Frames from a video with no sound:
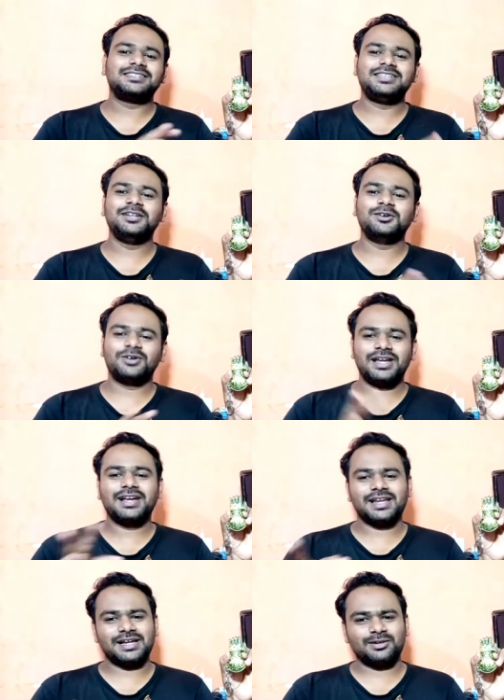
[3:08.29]
तीनों
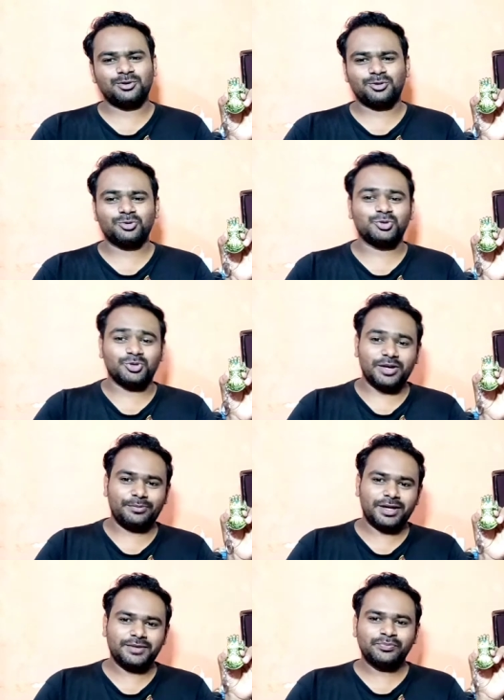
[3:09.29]
अलग अलग लोगों को दूंगा मैं